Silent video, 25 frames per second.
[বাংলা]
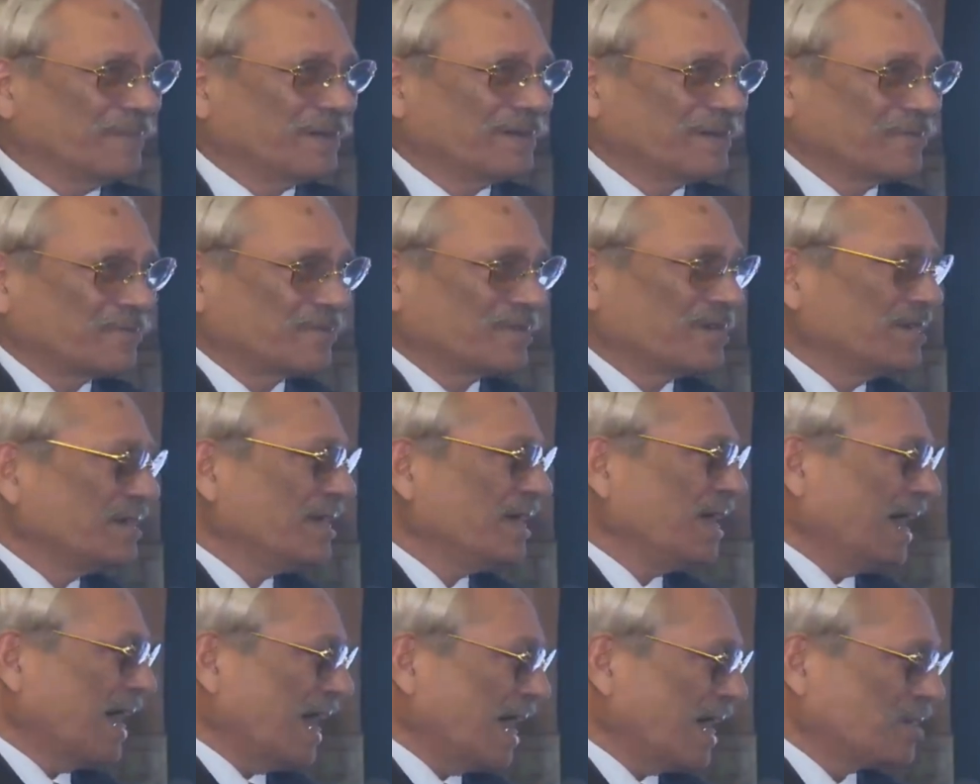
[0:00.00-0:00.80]
হল
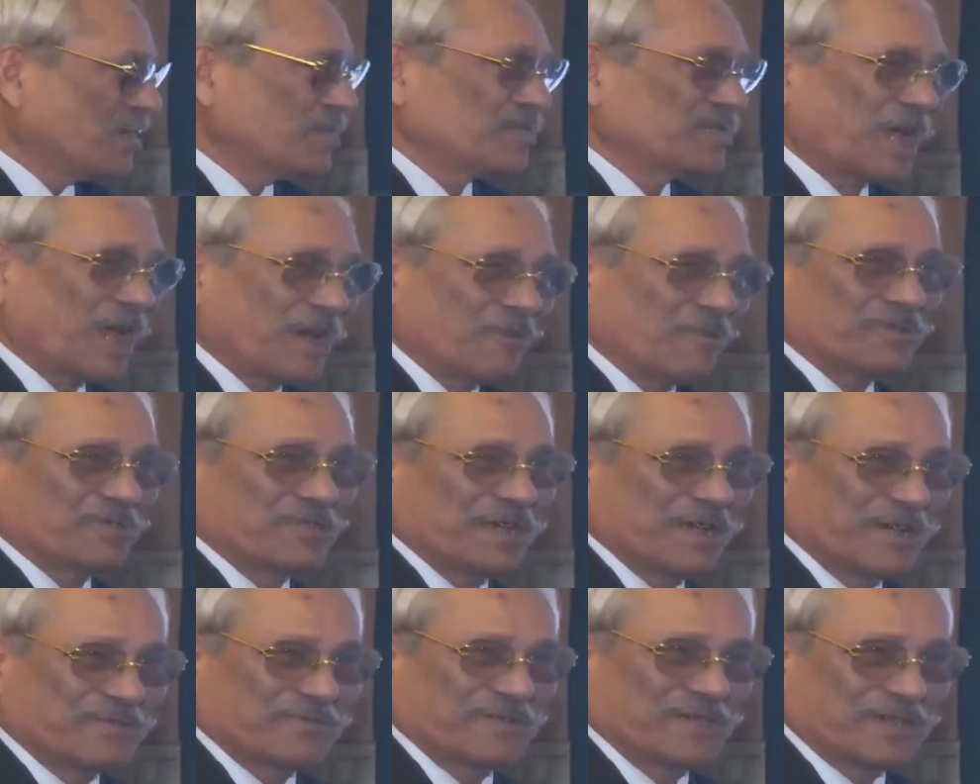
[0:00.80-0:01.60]
সে এক
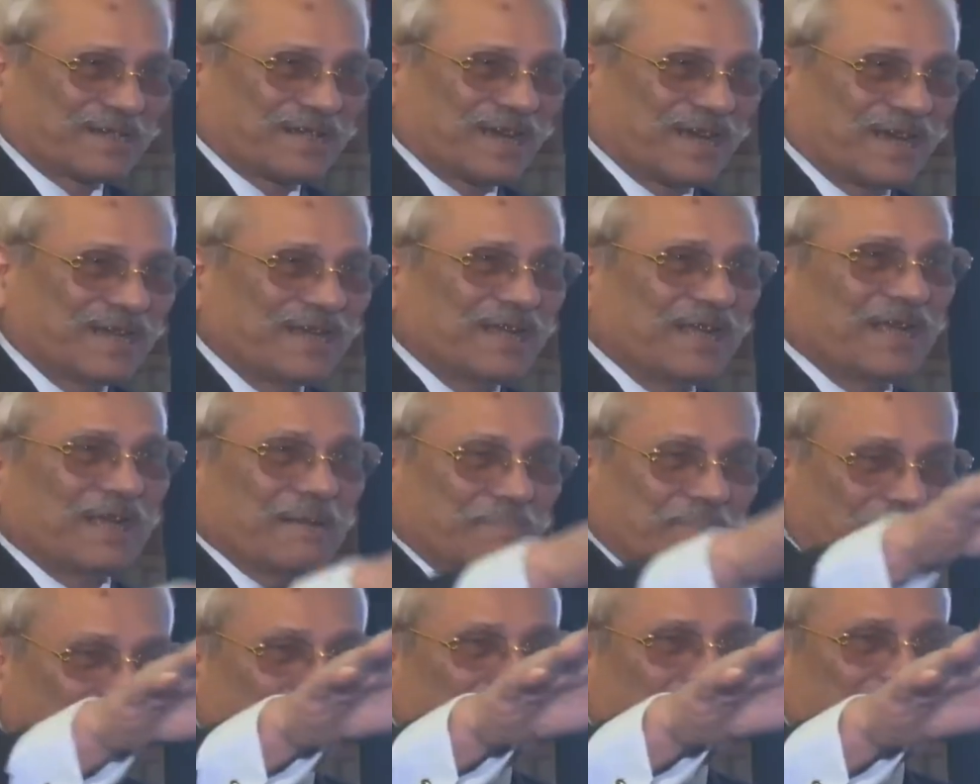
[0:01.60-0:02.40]
কঠিন
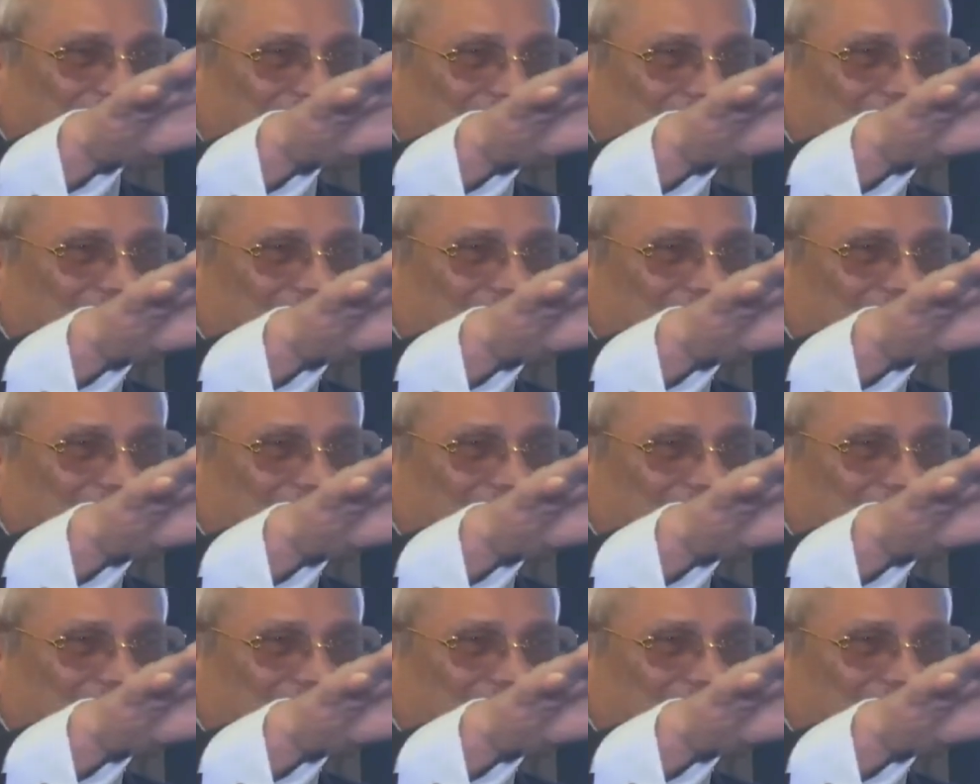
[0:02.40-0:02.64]
বিষয়